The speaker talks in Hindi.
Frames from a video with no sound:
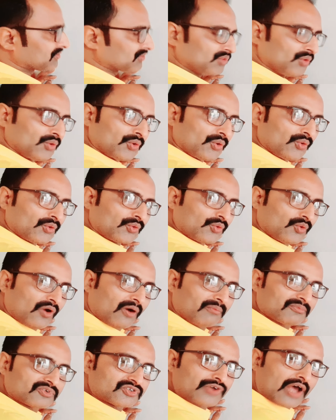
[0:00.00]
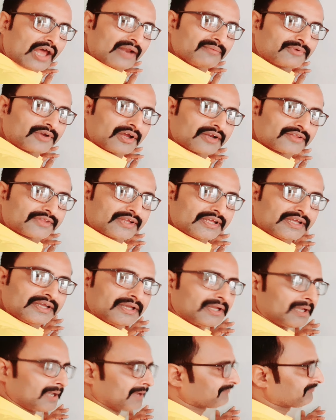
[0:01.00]
दोनों को हम सॉल्व करते
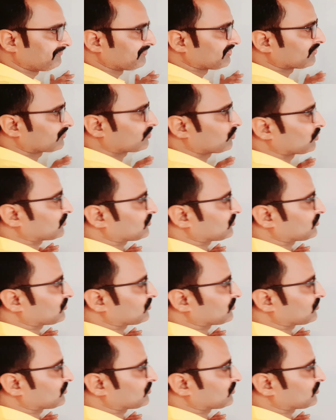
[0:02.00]
हैं तो